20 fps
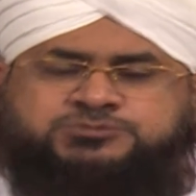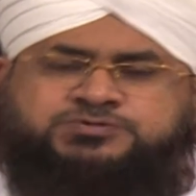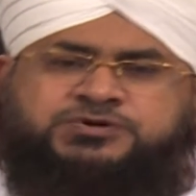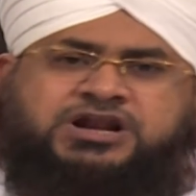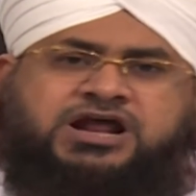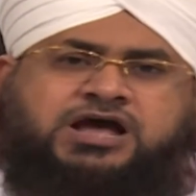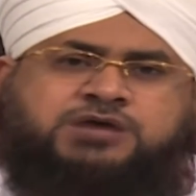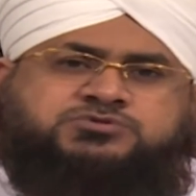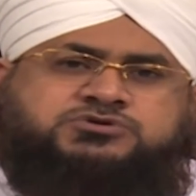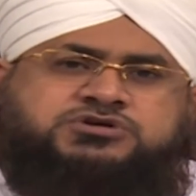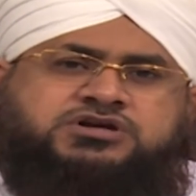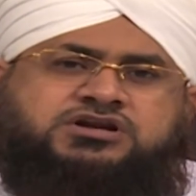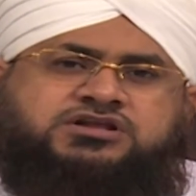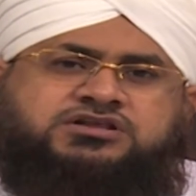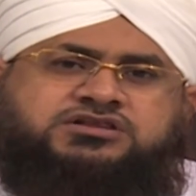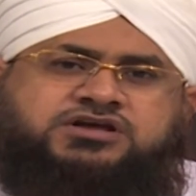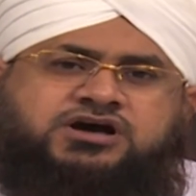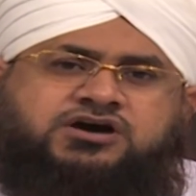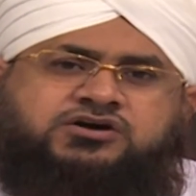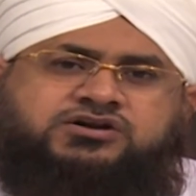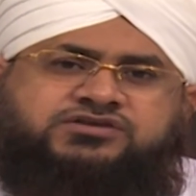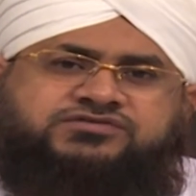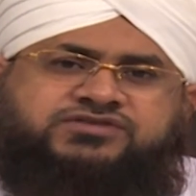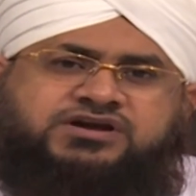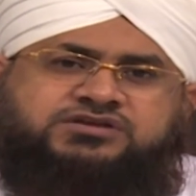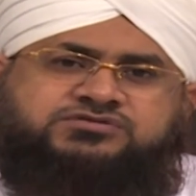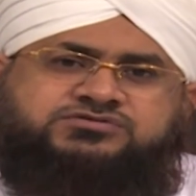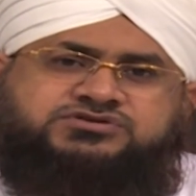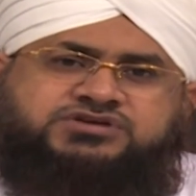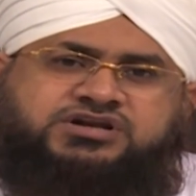এতে হুজুর সাল্লাহ
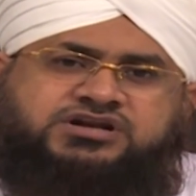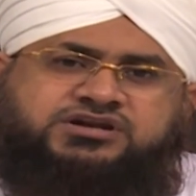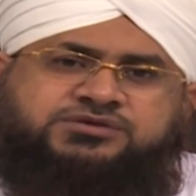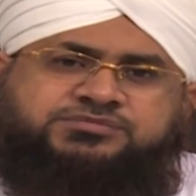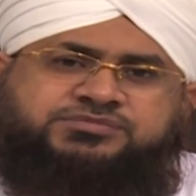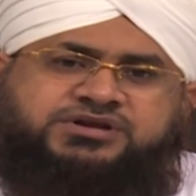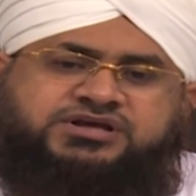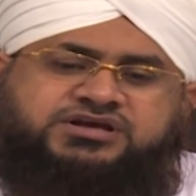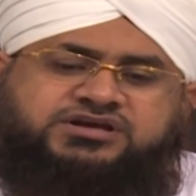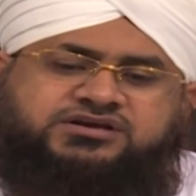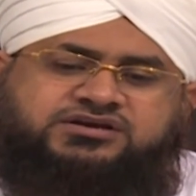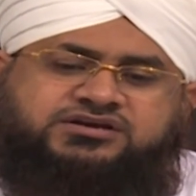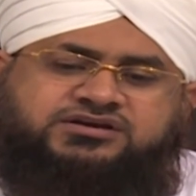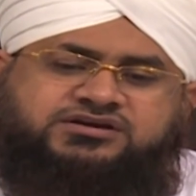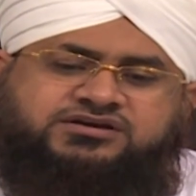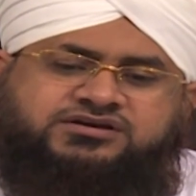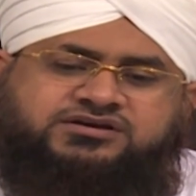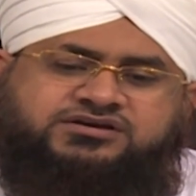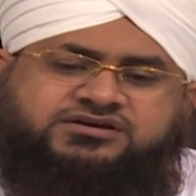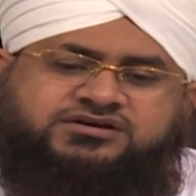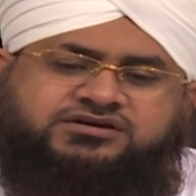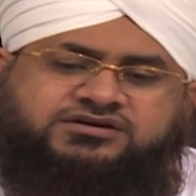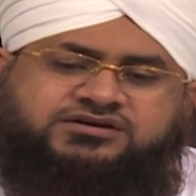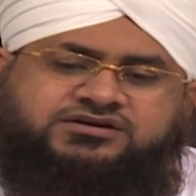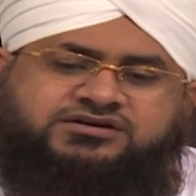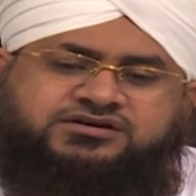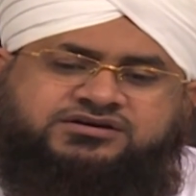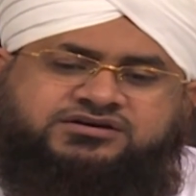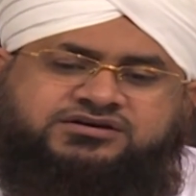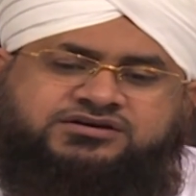আলহিবাসাল্লাম
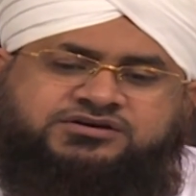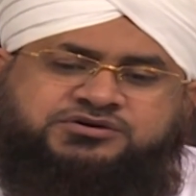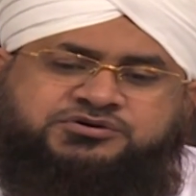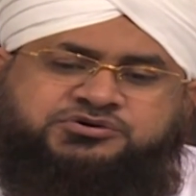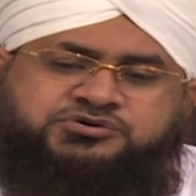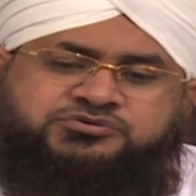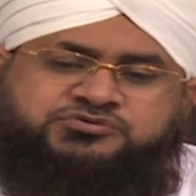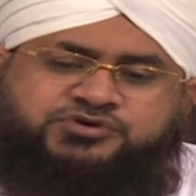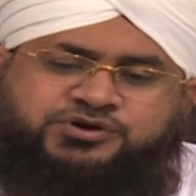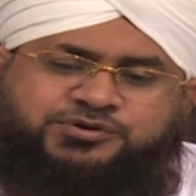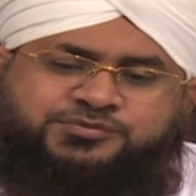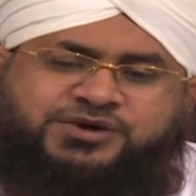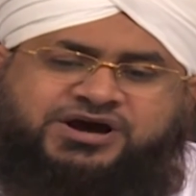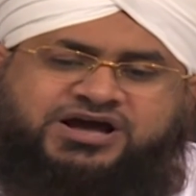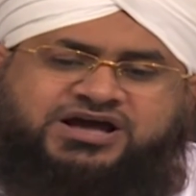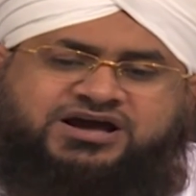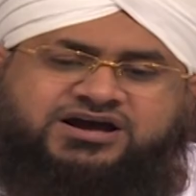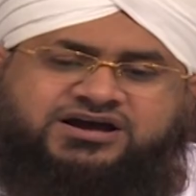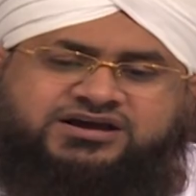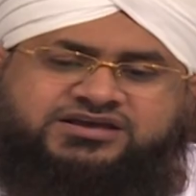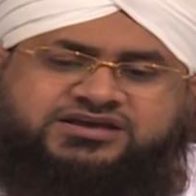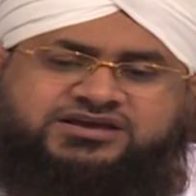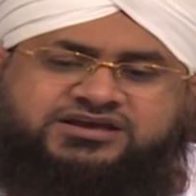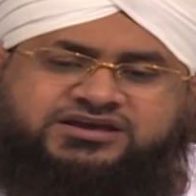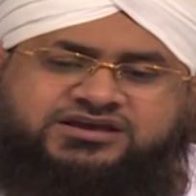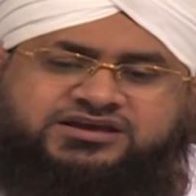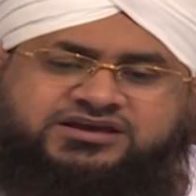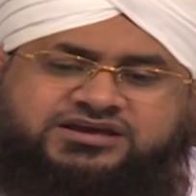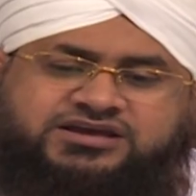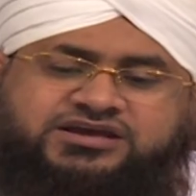ঈর্ষাদ
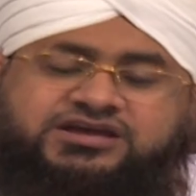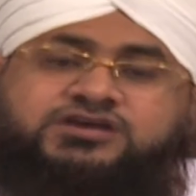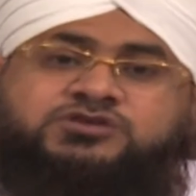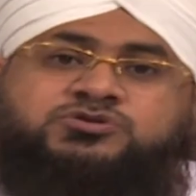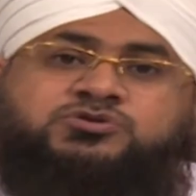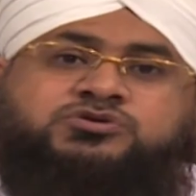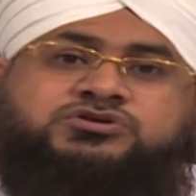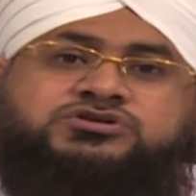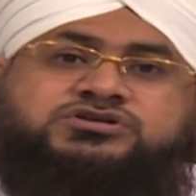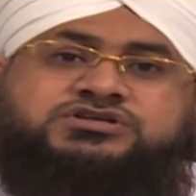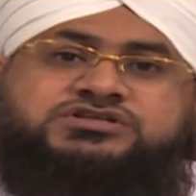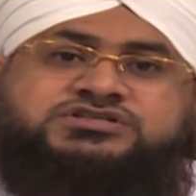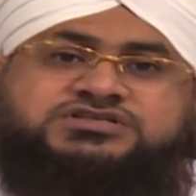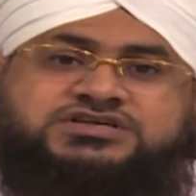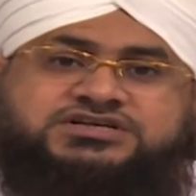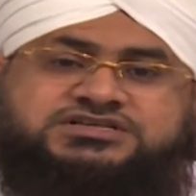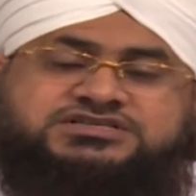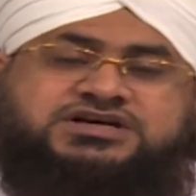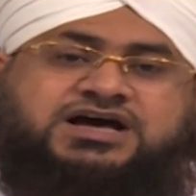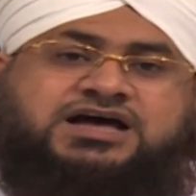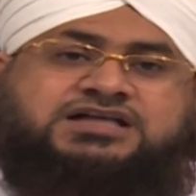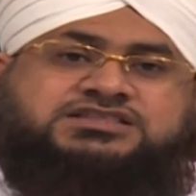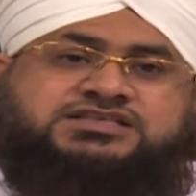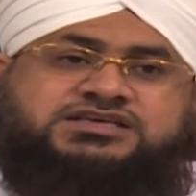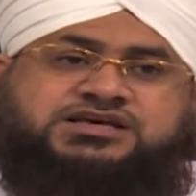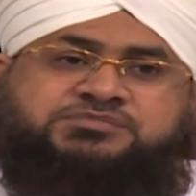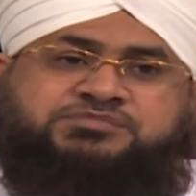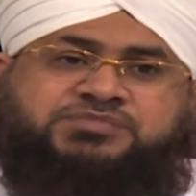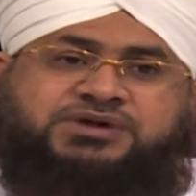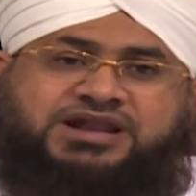করলেন এক তো তার সাথে
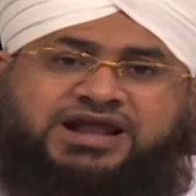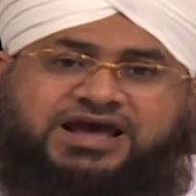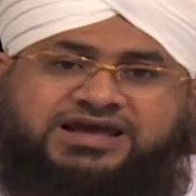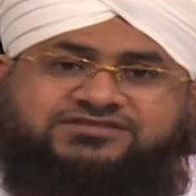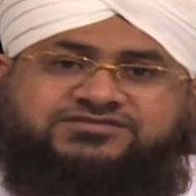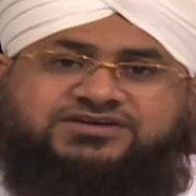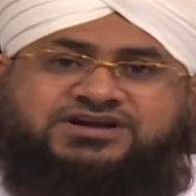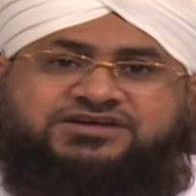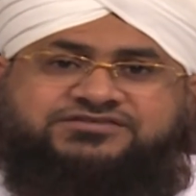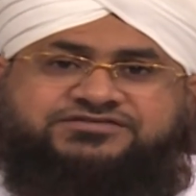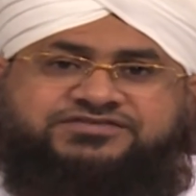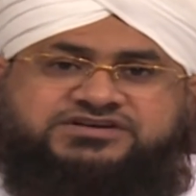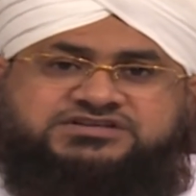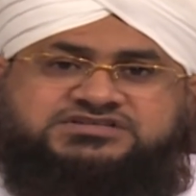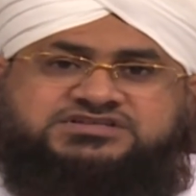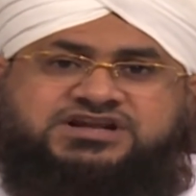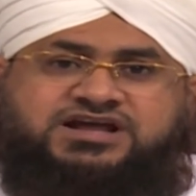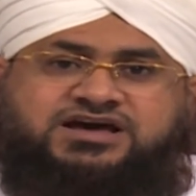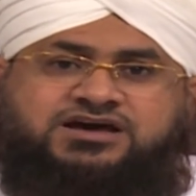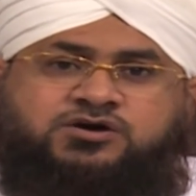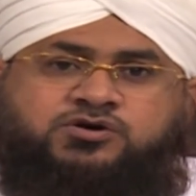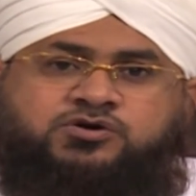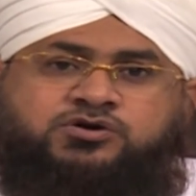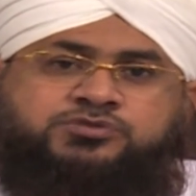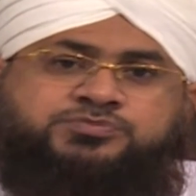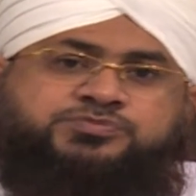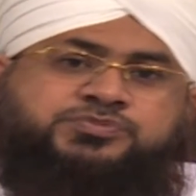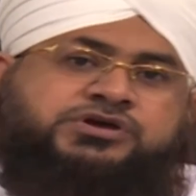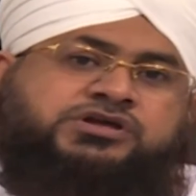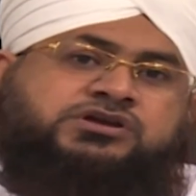উত্তম রূপে ফাইসালা আর
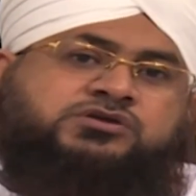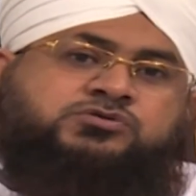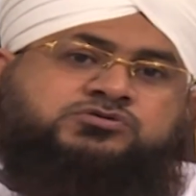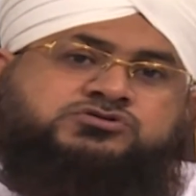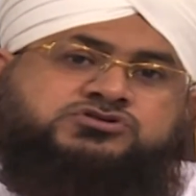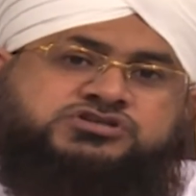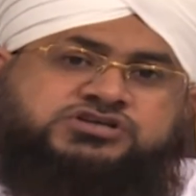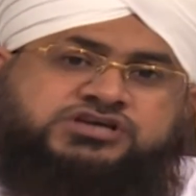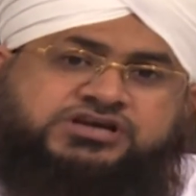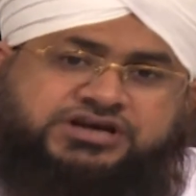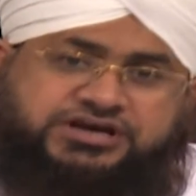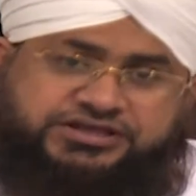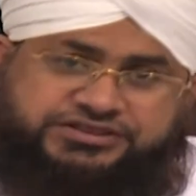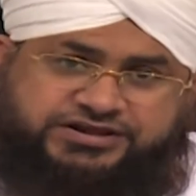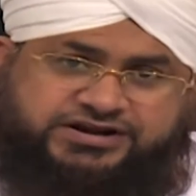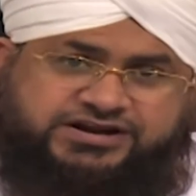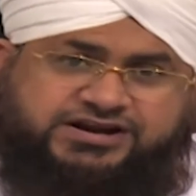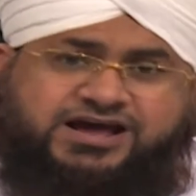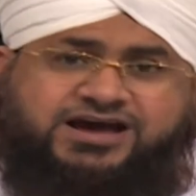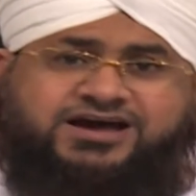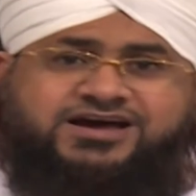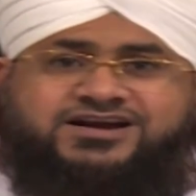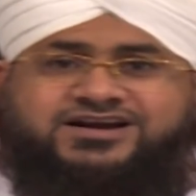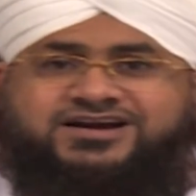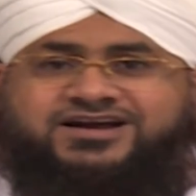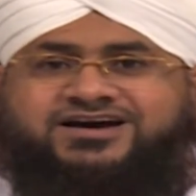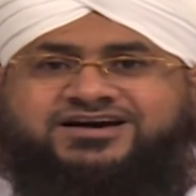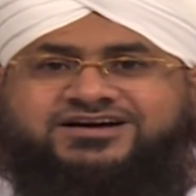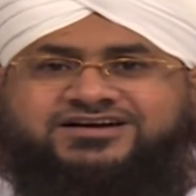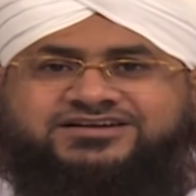সে তার কদর করল না আমার
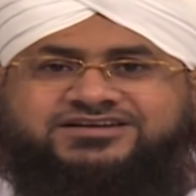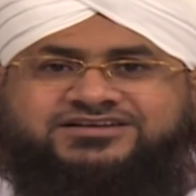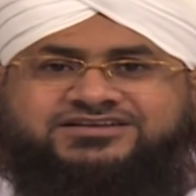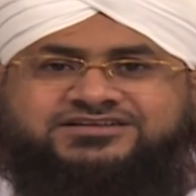প্রতি